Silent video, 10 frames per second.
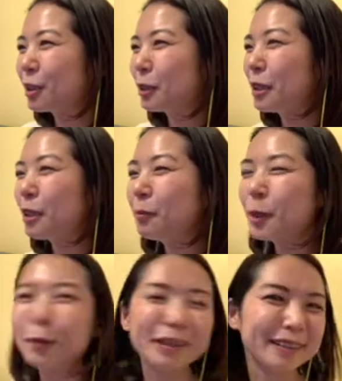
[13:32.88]
手紙
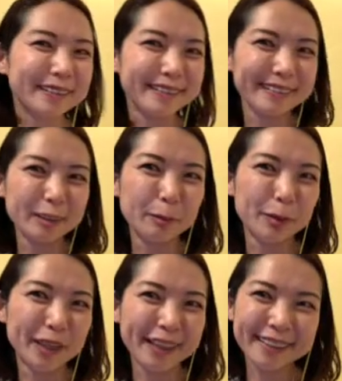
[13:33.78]
くれた人に
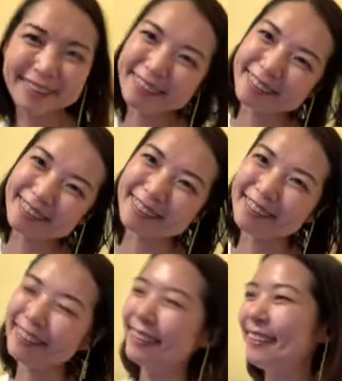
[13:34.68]
も会えなかった
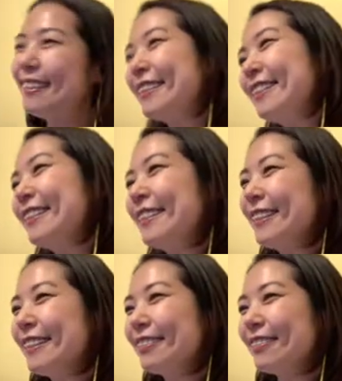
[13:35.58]
な。なん
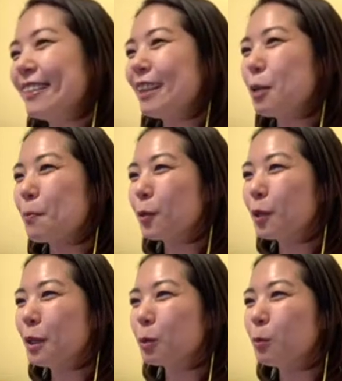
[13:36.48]
でやろうね。とり
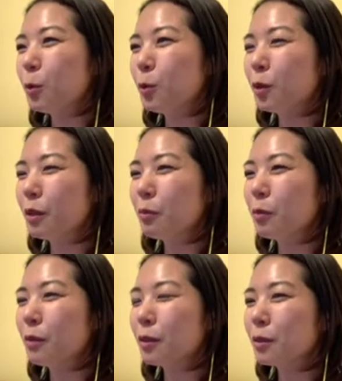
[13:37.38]
あえず戻ってみ
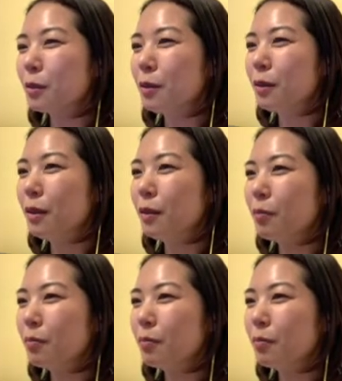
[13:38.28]
ますか。は